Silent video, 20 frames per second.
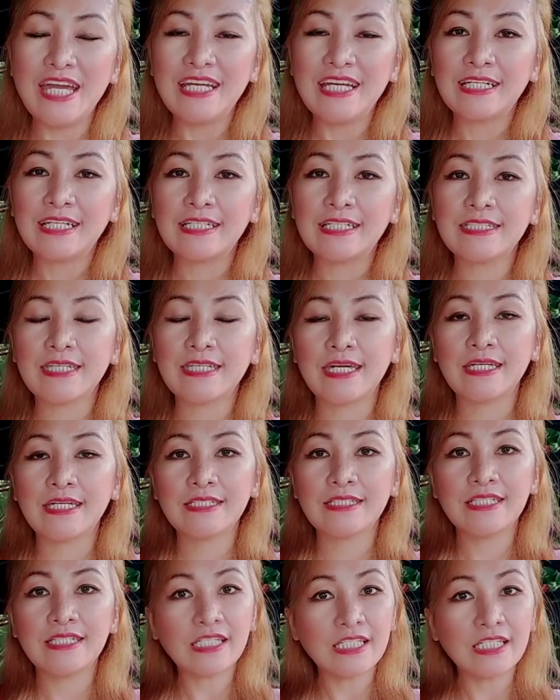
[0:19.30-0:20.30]
Kasi
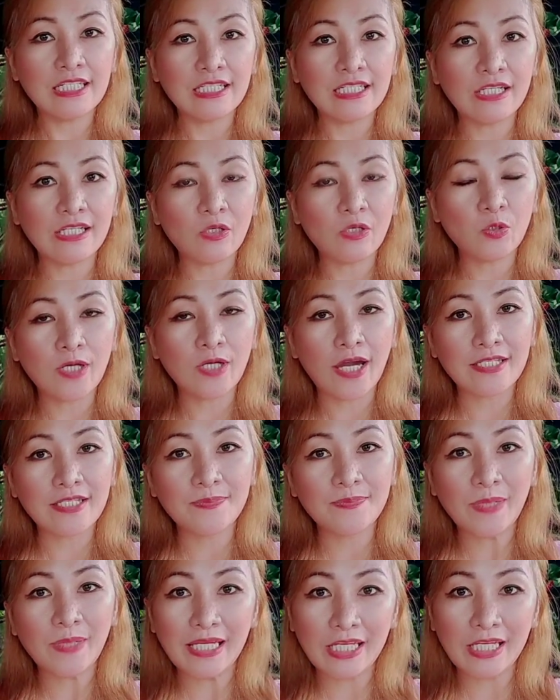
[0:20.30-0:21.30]
sa nakikita ko guys,
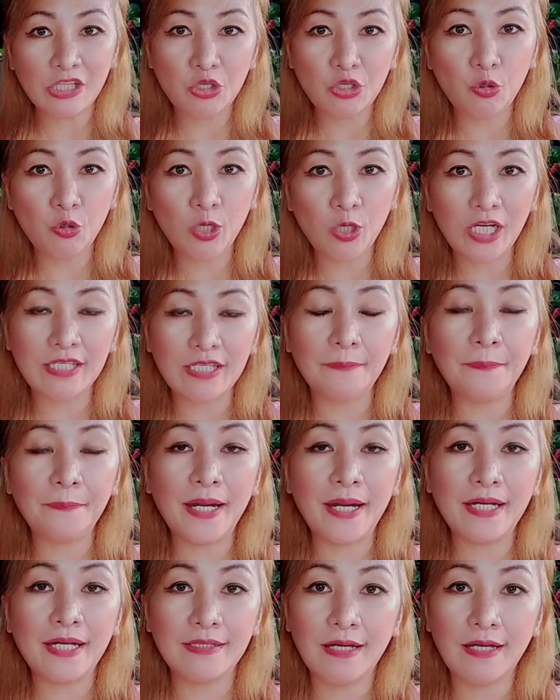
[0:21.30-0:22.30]
maliit yung kanyang
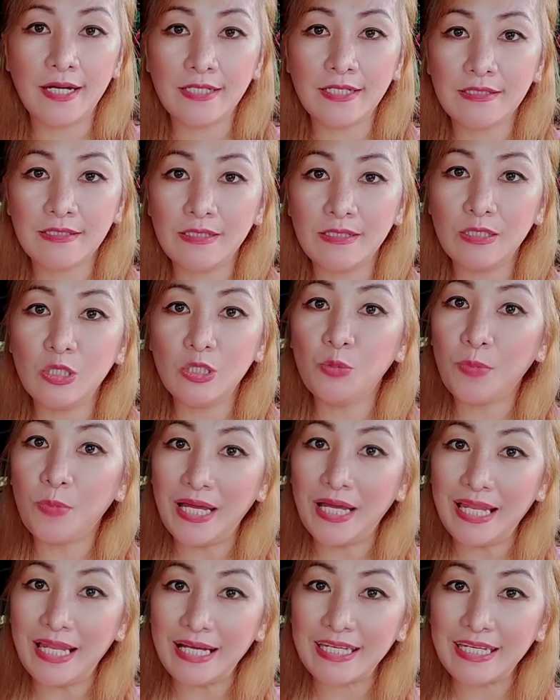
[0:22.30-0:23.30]
pot at
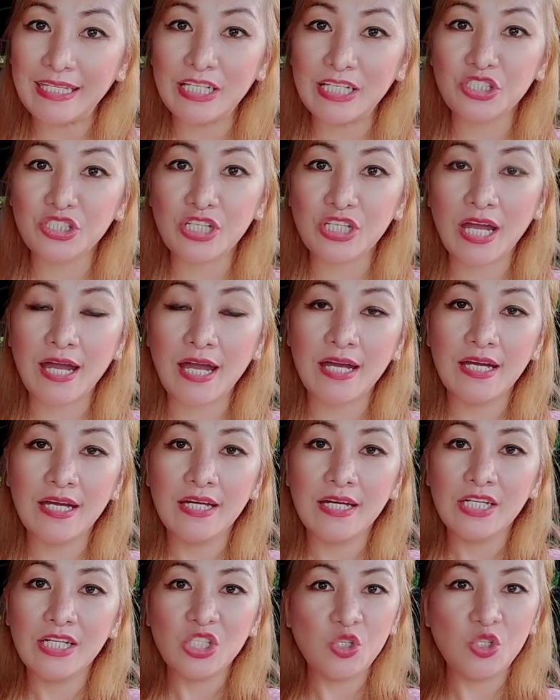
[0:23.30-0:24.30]
lumalaki na siya
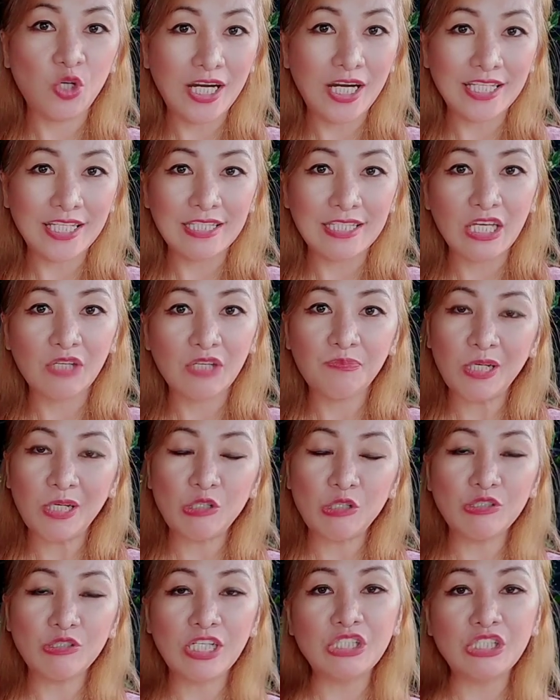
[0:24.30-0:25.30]
yung ating
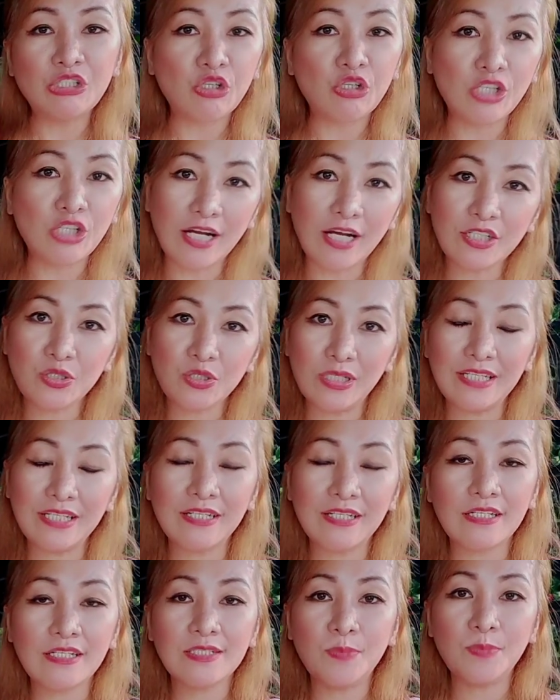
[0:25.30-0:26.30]
pelodendron. Actually
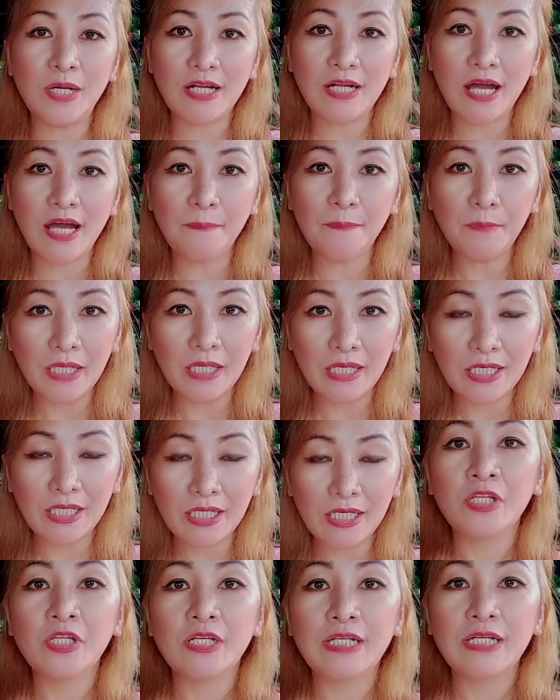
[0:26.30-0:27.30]
guys,
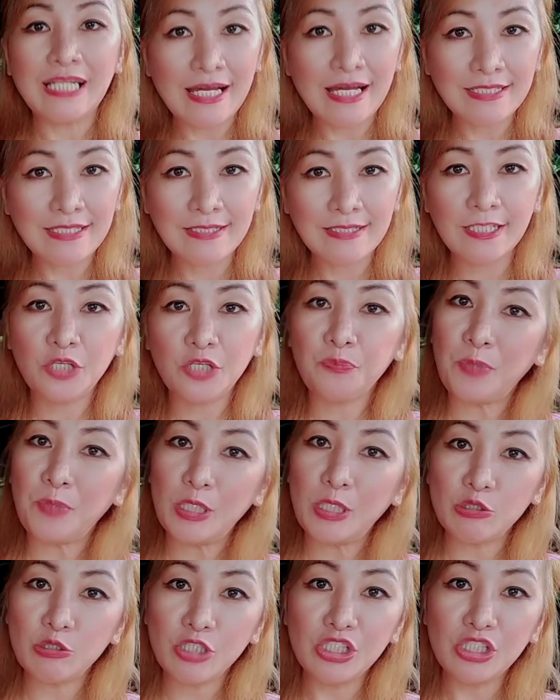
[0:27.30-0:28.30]
maraming klase ng
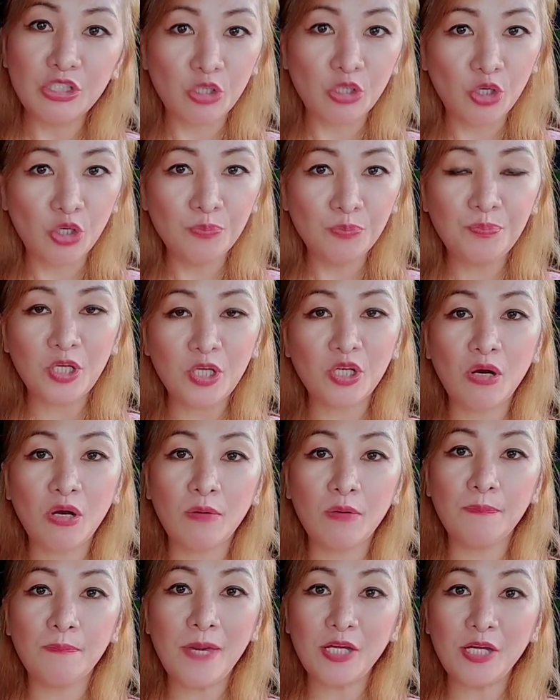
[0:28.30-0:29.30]
pelodendron,
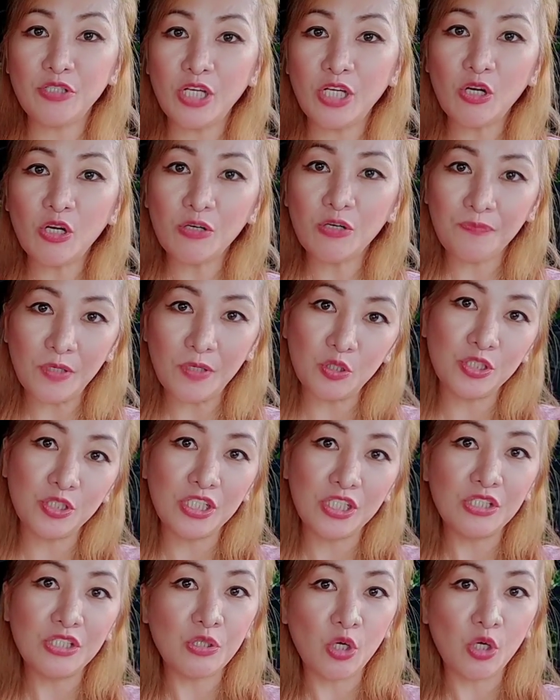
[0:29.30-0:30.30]
pero meron akong
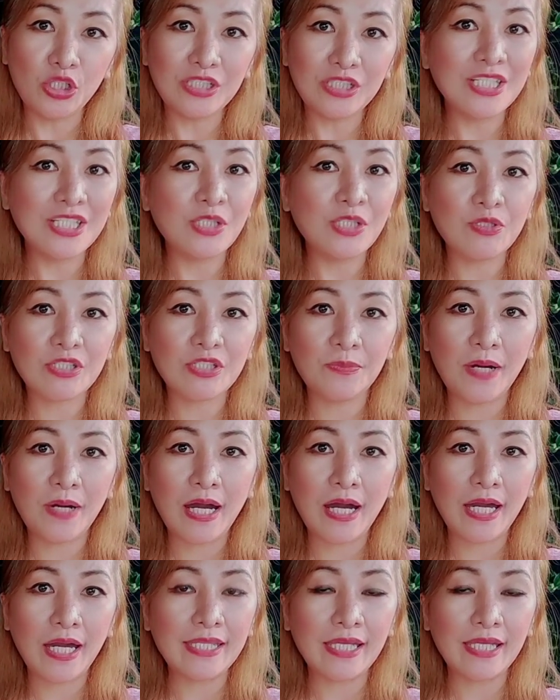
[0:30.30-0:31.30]
pelodendron dito sa
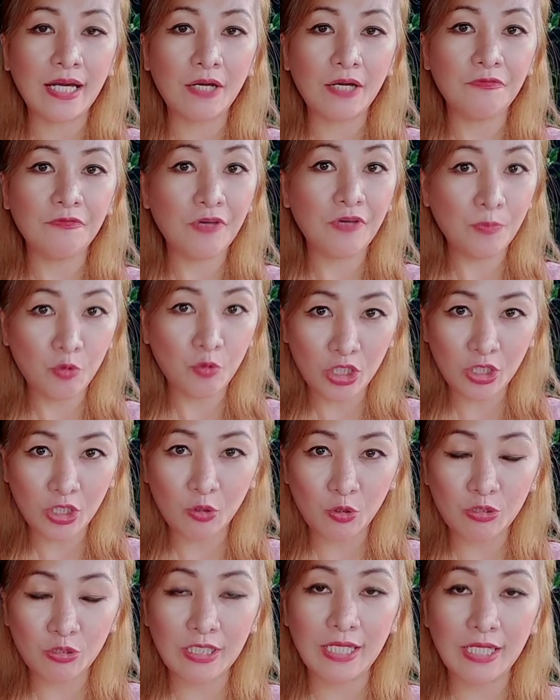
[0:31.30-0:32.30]
bahay na favorite
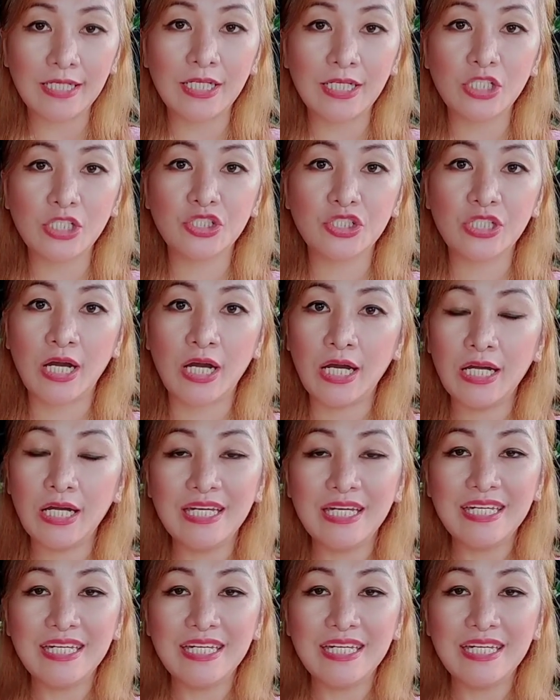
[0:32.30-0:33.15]
ko talaga siya.